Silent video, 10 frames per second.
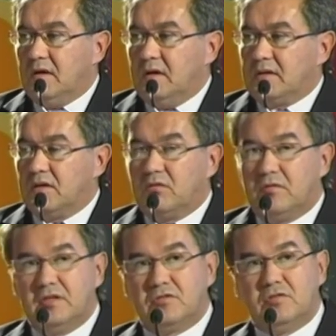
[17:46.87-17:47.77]
Então,
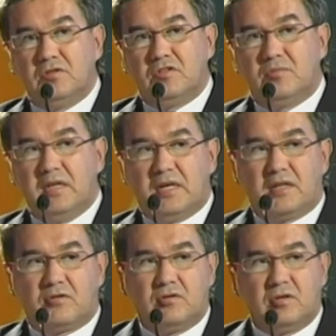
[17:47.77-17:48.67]
com isso, em
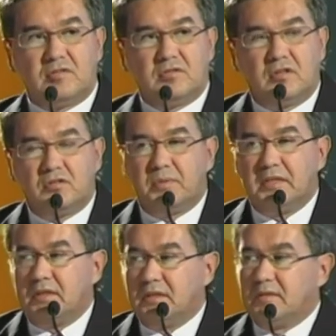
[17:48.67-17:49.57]
2014, nós
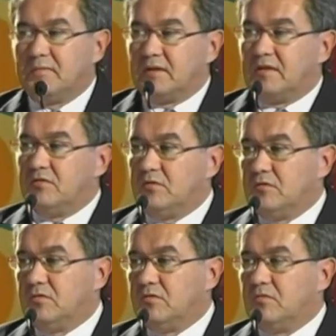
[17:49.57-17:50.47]
pretendemos, quer dizer,
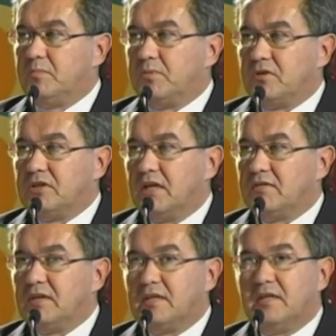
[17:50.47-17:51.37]
o, o,
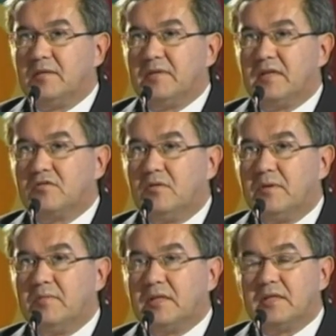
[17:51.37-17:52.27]
projeto da Telebrás
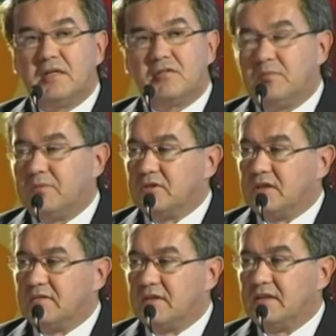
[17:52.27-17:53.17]
complementado com o
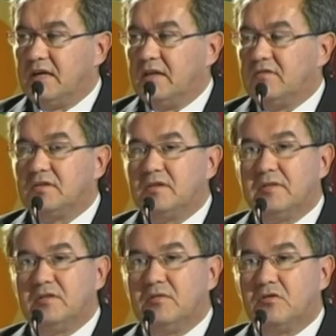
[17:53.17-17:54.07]
projeto satélite, então,
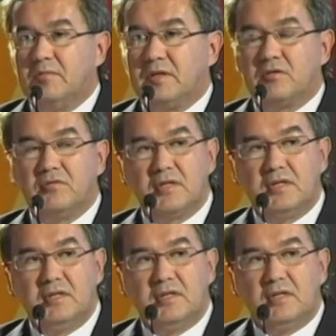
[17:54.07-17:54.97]
vai ter uma
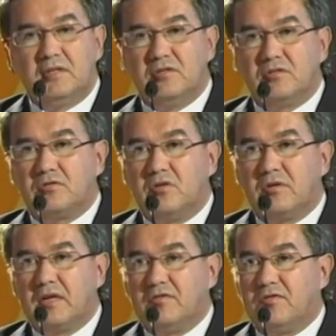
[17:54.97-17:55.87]
cobertura, de
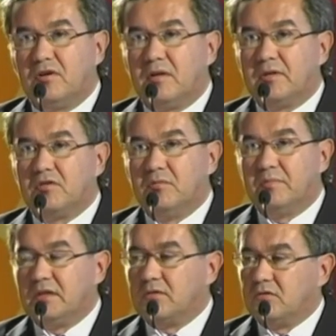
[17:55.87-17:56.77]
qualquer forma,
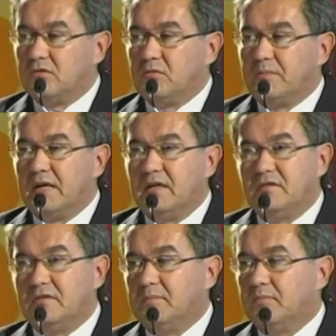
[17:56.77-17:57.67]
cobrir todo o
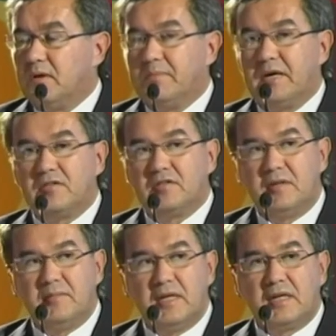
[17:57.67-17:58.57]
país e boa parte
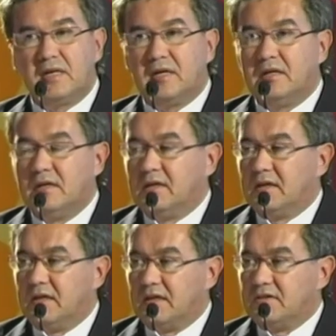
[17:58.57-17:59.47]
da América
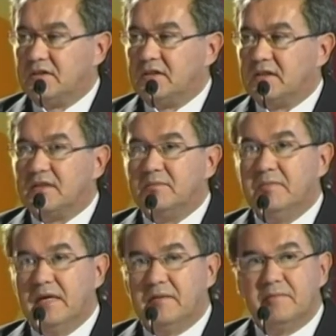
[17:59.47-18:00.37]
Latina
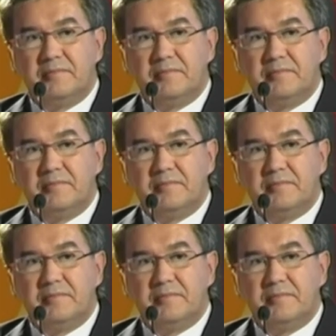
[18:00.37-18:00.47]
também.